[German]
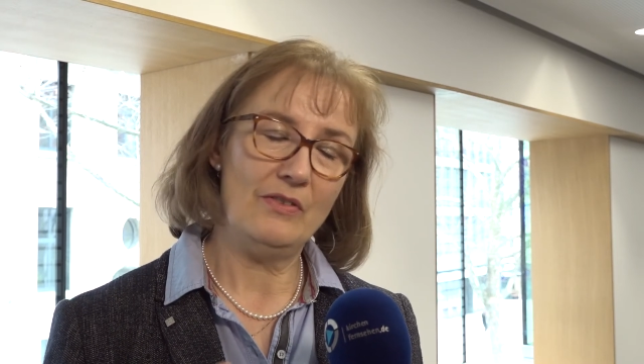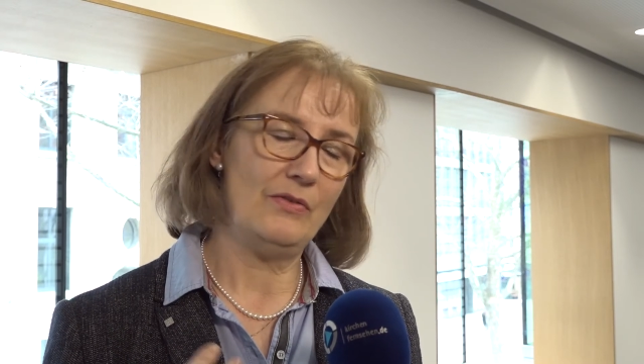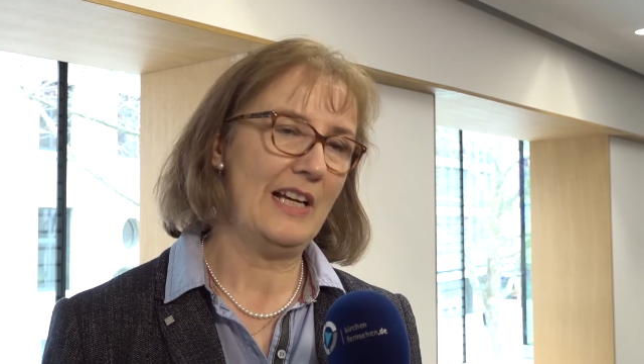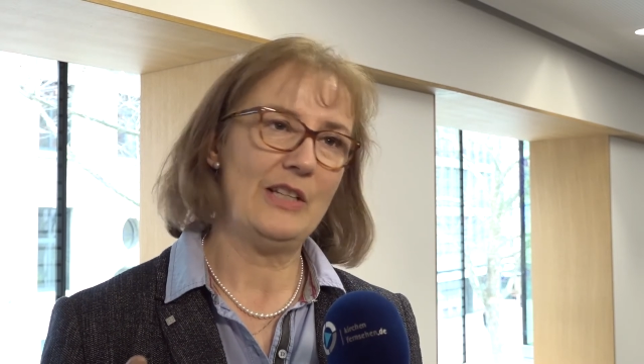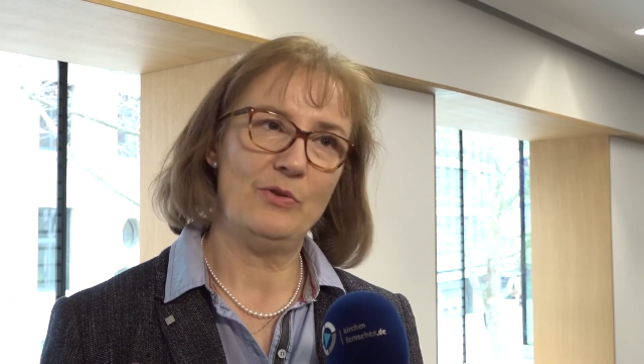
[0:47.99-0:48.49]

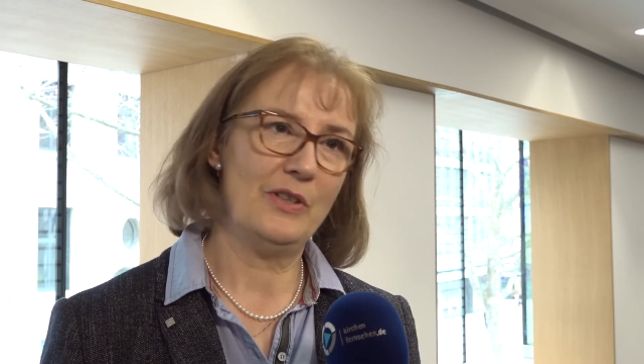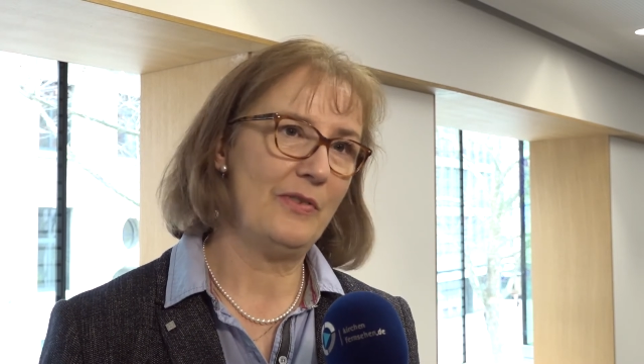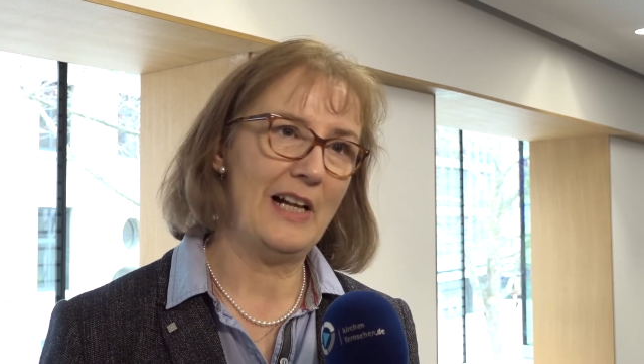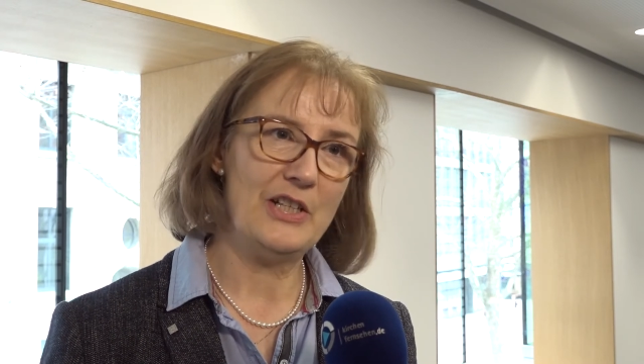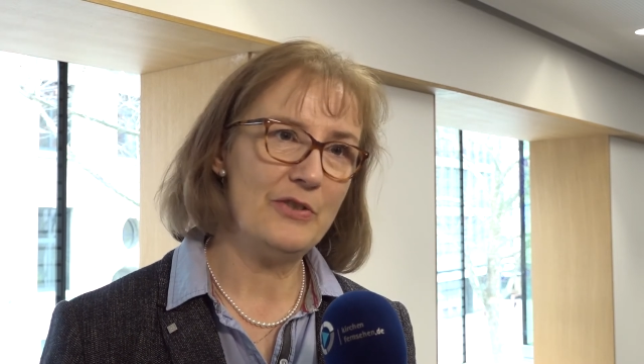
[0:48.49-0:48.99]
vielleicht unter
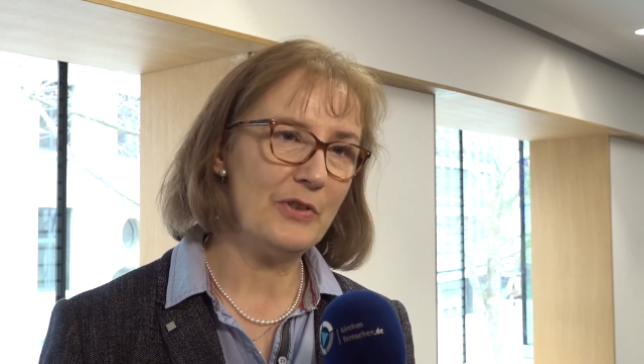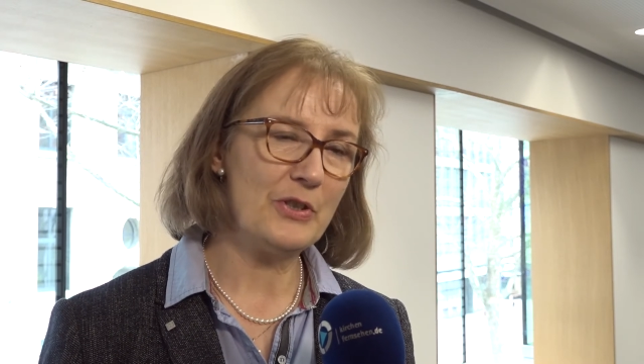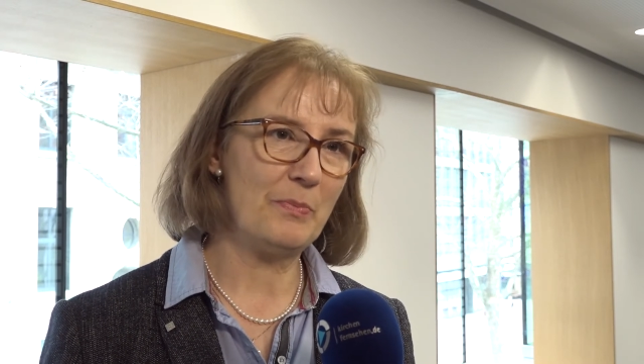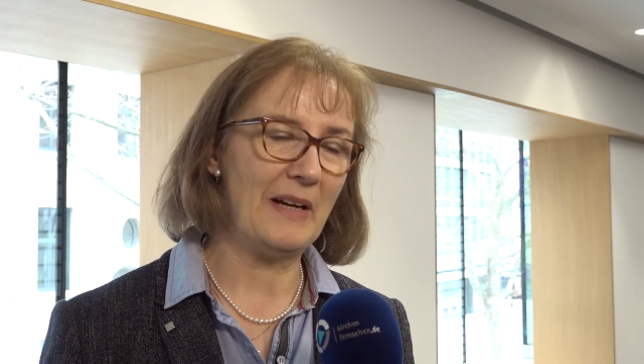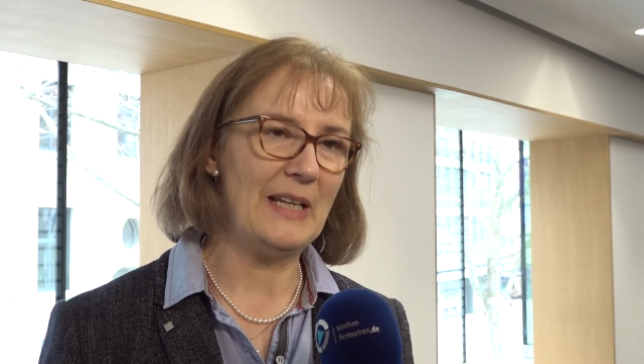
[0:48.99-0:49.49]
falschen
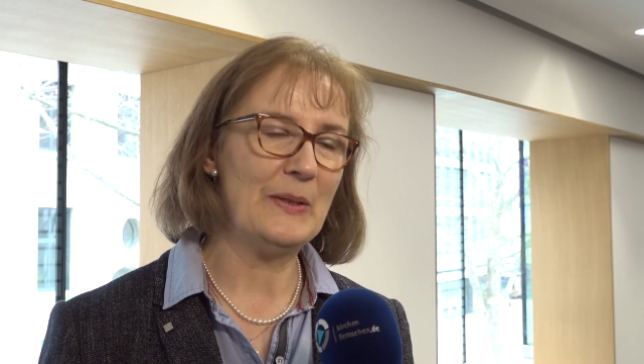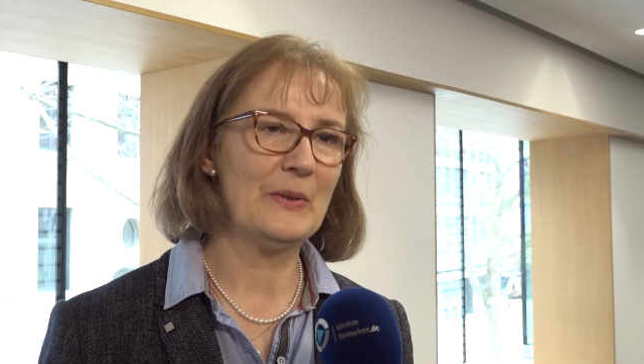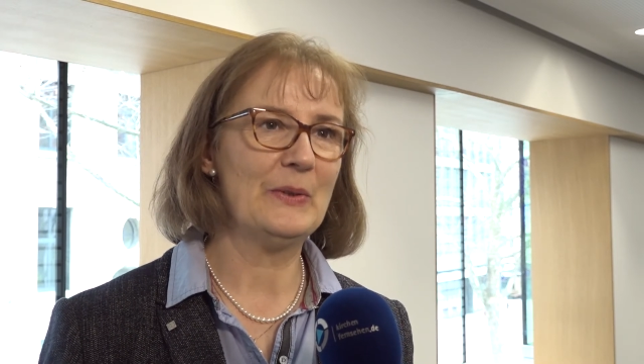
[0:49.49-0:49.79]
Versprechungen